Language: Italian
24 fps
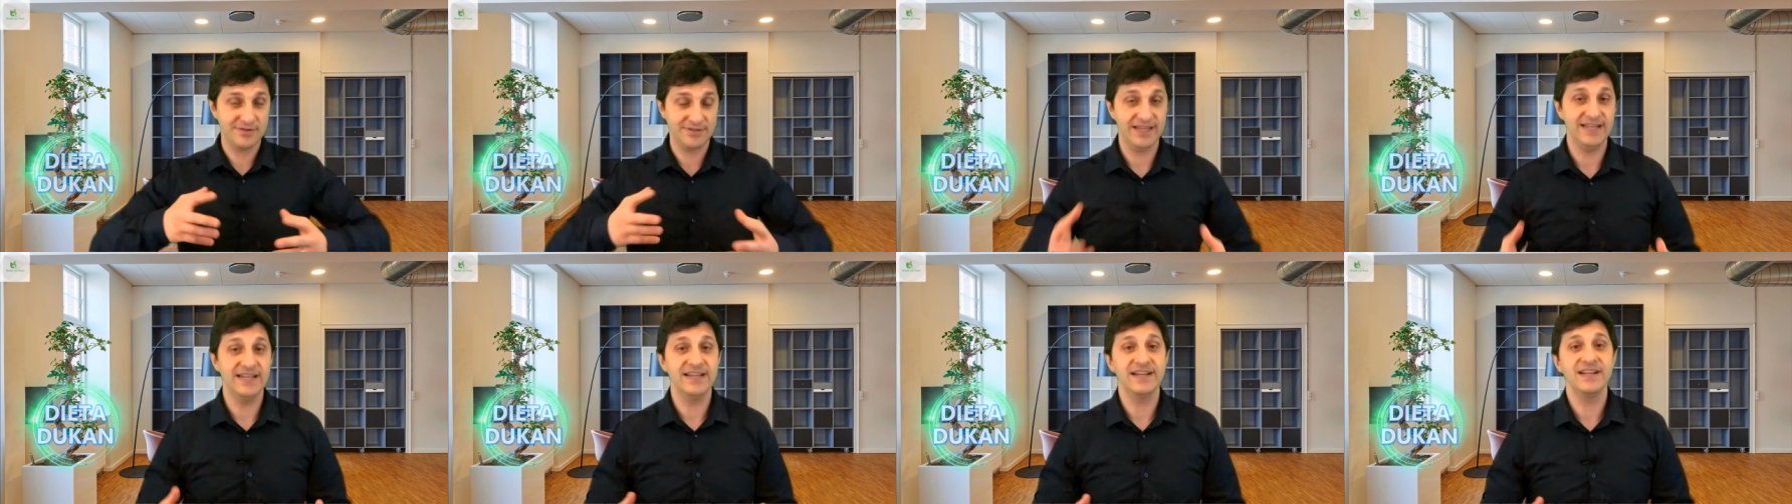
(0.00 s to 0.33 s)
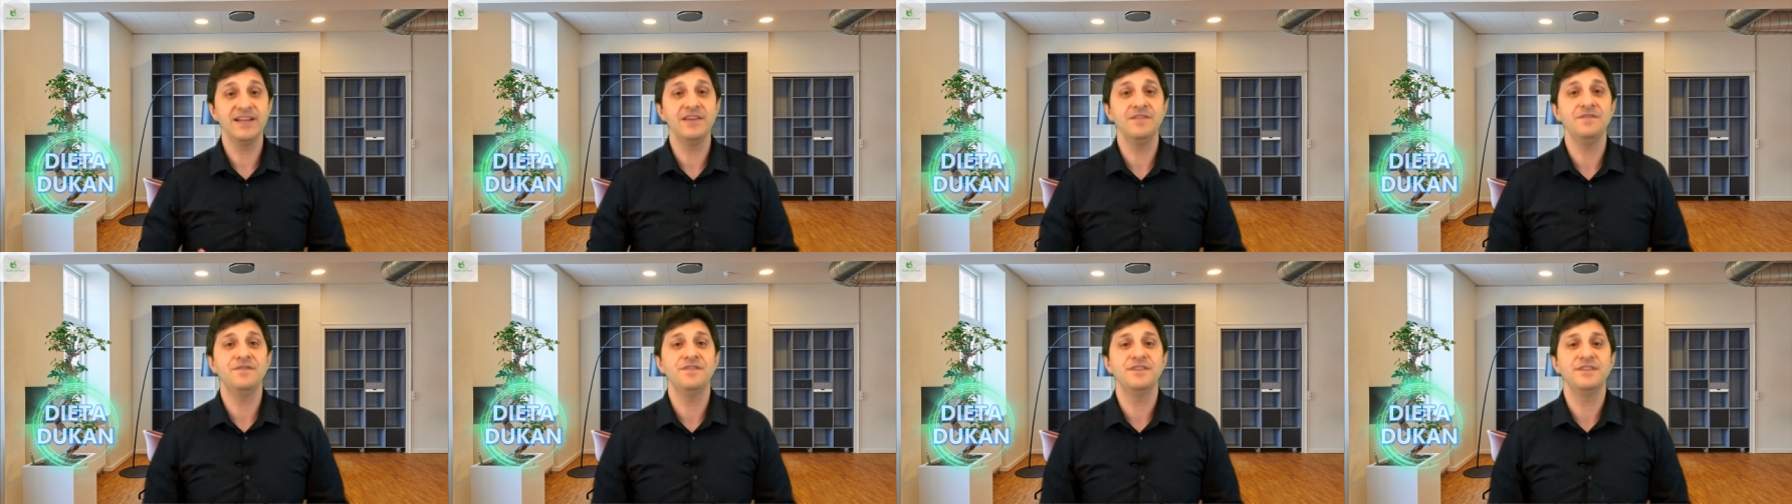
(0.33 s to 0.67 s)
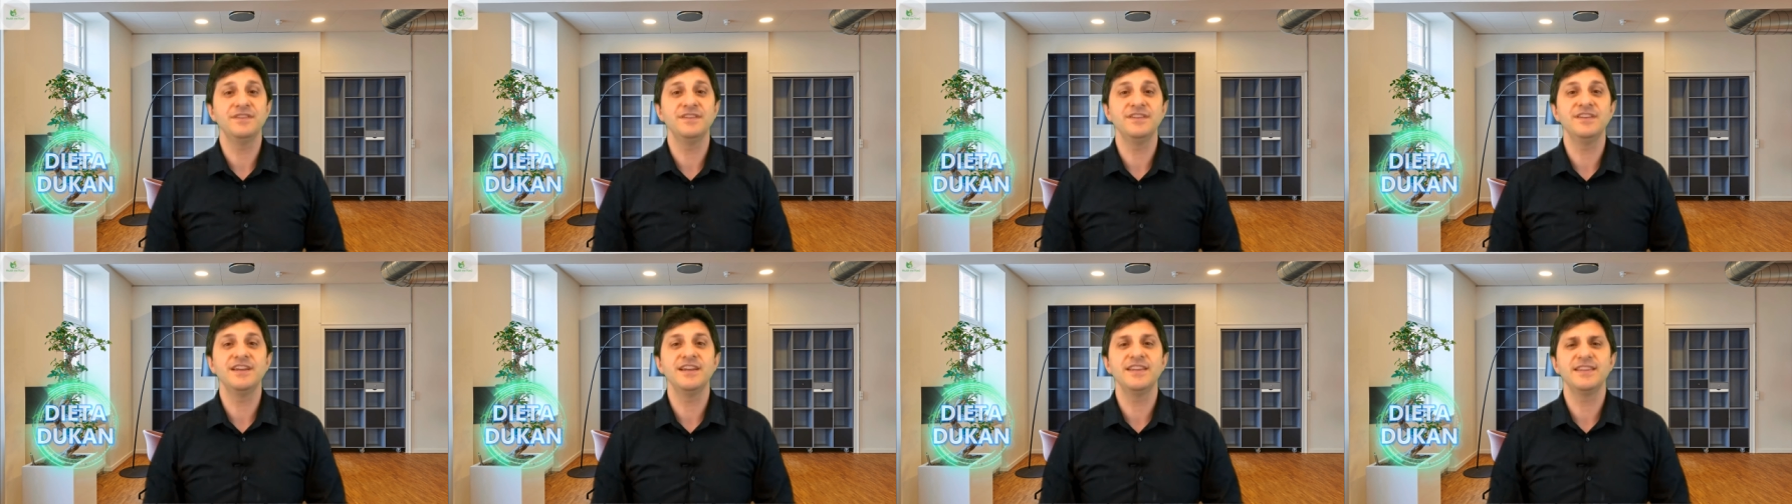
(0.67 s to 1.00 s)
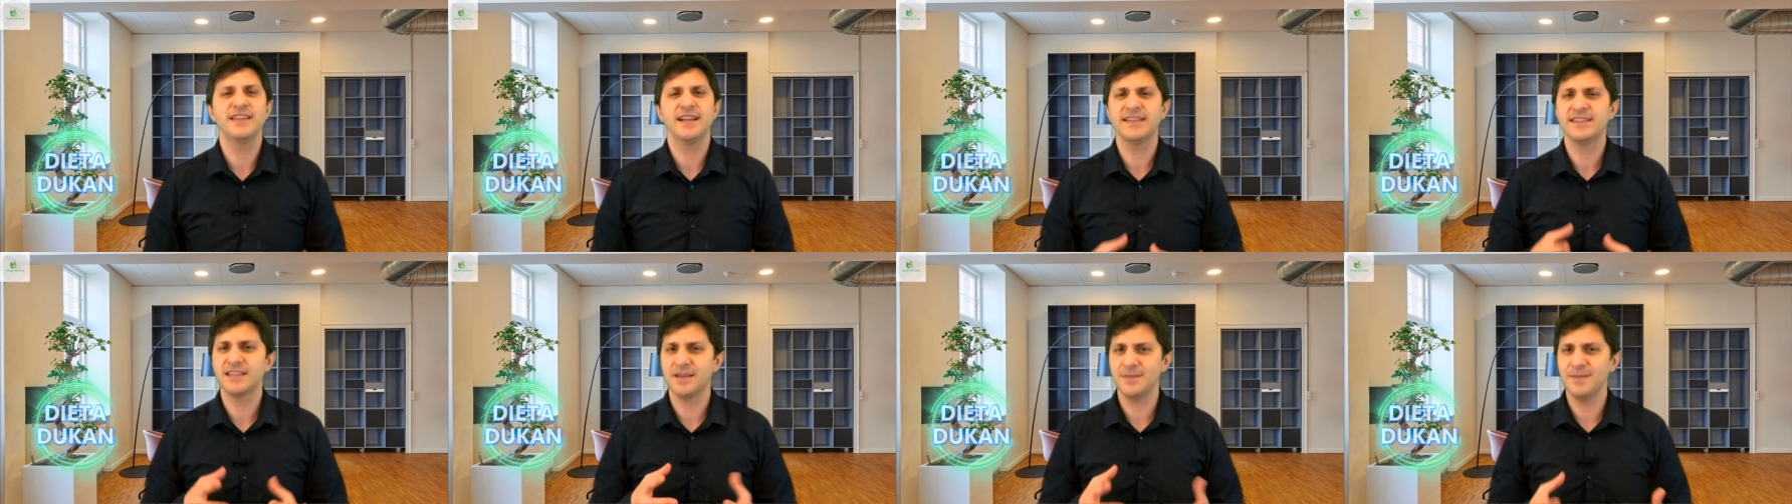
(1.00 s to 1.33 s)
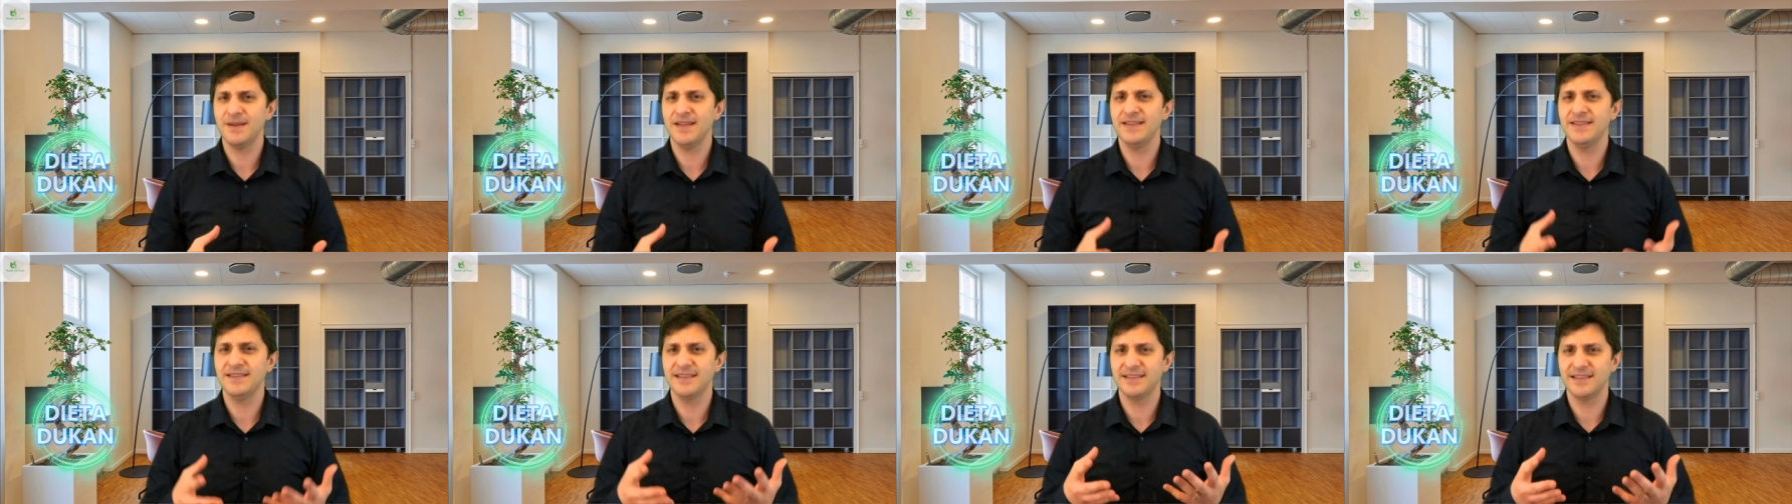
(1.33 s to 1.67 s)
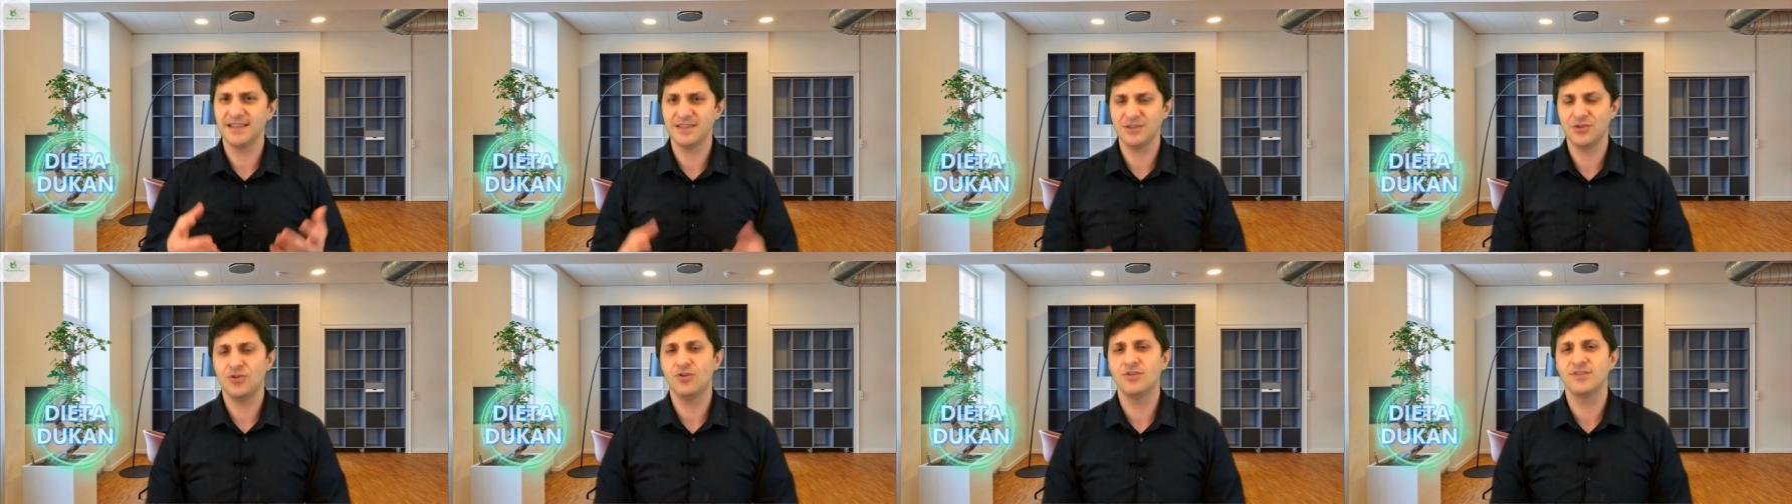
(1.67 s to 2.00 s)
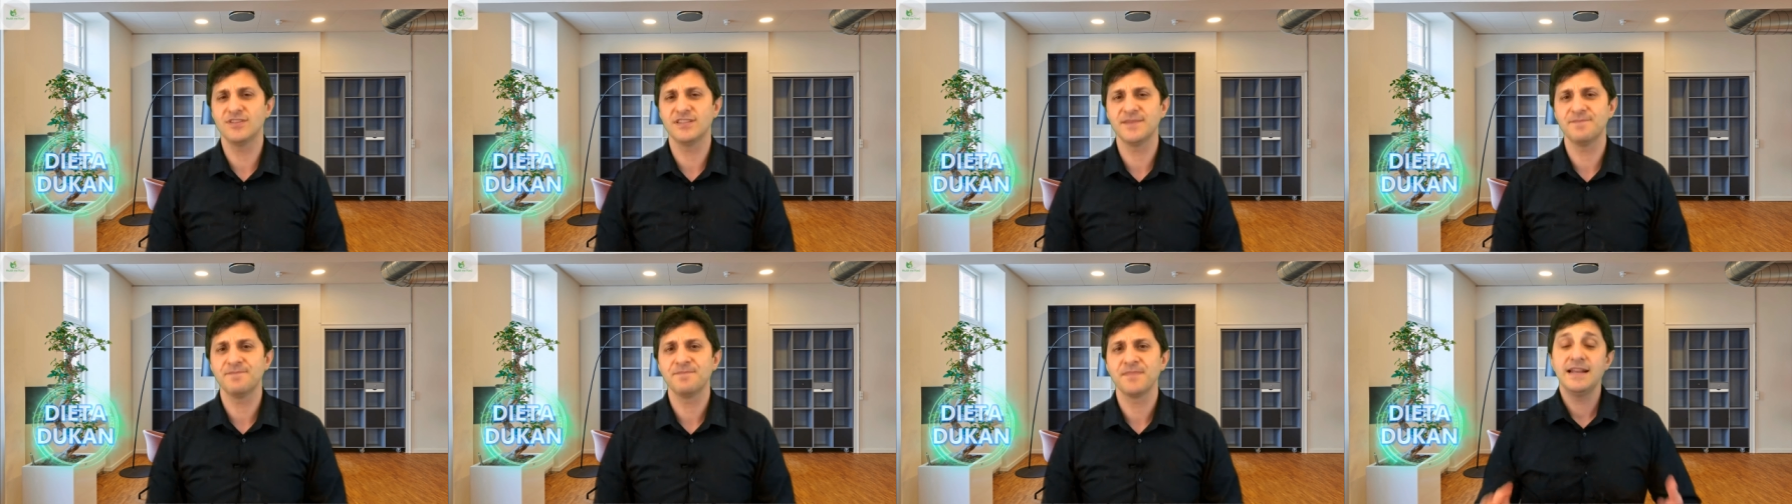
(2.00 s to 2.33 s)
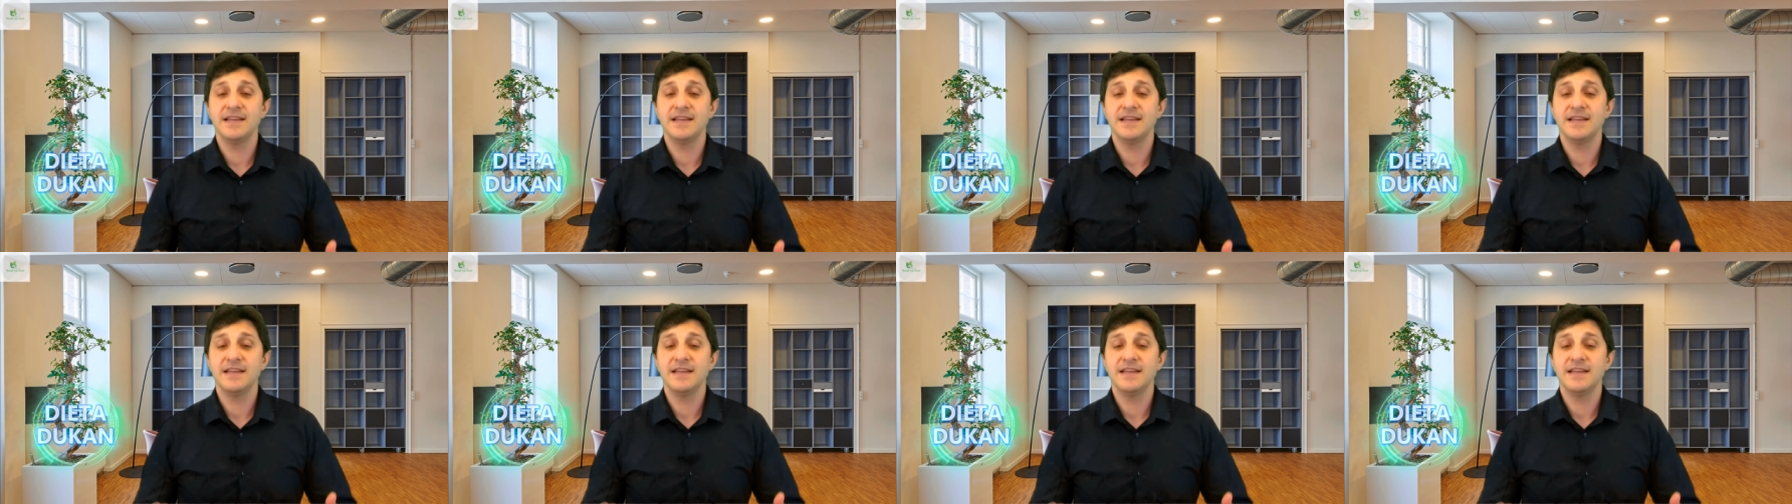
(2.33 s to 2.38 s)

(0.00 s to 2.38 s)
nelle grinfie di diete altamente dannose.